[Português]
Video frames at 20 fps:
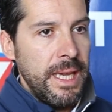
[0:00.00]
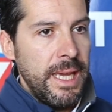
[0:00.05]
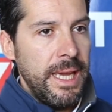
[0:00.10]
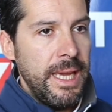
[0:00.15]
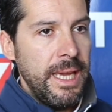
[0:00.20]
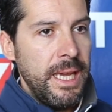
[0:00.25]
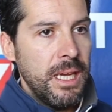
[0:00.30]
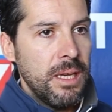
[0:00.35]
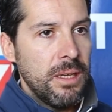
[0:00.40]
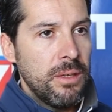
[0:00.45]

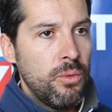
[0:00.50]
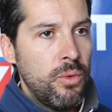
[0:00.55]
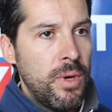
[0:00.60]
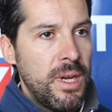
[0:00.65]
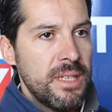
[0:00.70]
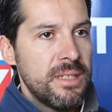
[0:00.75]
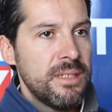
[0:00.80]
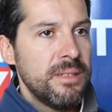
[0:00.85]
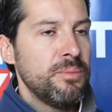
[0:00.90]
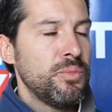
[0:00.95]
é
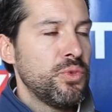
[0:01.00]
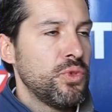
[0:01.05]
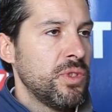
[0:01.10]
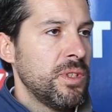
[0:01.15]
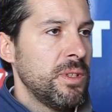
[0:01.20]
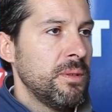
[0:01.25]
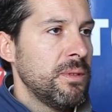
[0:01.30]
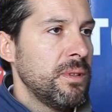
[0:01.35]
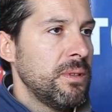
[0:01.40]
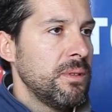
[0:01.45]
quase
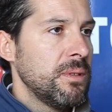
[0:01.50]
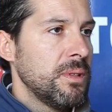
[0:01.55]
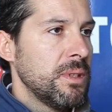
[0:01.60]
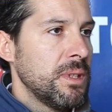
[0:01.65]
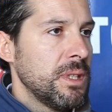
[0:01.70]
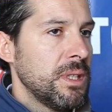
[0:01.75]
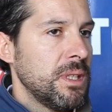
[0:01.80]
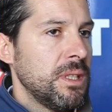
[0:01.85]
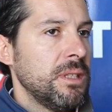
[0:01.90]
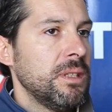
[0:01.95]
impossível
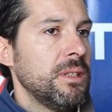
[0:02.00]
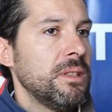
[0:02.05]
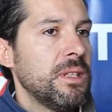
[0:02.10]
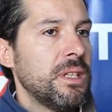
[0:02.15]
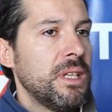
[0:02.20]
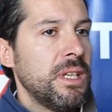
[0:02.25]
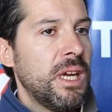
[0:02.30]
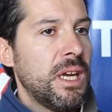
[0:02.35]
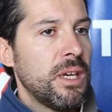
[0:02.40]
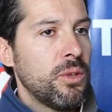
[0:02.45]
que
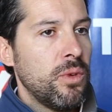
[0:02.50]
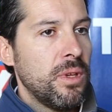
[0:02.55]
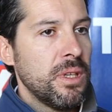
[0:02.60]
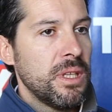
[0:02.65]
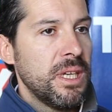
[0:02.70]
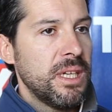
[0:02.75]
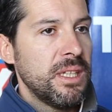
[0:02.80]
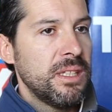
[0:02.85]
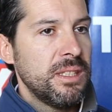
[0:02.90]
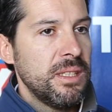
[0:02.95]
criar
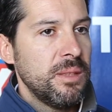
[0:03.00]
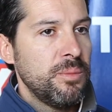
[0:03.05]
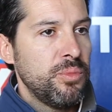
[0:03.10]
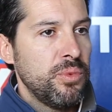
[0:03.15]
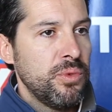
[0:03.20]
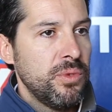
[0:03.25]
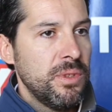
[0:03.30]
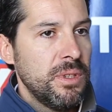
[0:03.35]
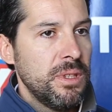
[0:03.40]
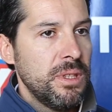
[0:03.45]
qualquer
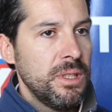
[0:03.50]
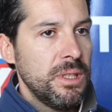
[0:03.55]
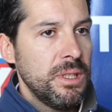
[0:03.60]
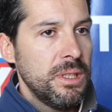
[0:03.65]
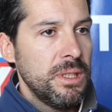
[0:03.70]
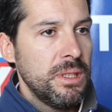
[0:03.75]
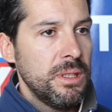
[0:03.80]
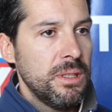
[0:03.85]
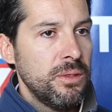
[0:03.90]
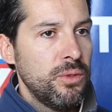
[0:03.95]
tipo de
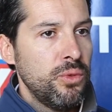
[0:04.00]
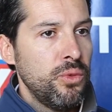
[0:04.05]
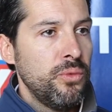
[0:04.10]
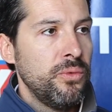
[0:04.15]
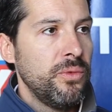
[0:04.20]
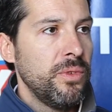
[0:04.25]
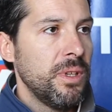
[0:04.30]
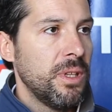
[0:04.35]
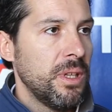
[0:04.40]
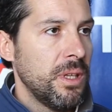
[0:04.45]
uh,
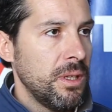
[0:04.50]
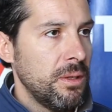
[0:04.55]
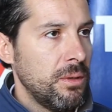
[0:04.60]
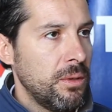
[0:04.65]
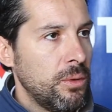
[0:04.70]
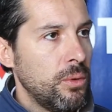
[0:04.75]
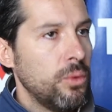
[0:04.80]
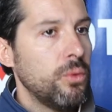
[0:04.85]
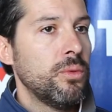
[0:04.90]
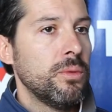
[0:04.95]
dúvida
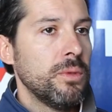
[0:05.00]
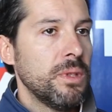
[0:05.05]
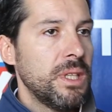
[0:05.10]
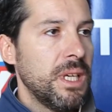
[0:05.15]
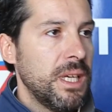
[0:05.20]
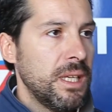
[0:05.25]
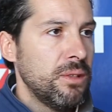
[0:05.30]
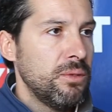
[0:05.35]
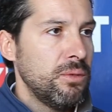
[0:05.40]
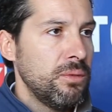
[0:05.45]
ou
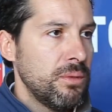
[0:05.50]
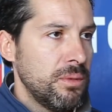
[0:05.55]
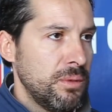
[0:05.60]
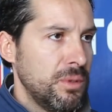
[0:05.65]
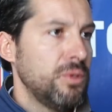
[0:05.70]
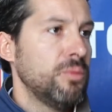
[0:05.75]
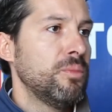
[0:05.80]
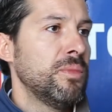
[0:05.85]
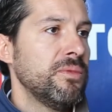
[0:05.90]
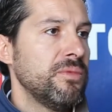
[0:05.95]
dano
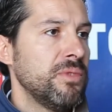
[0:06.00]
numa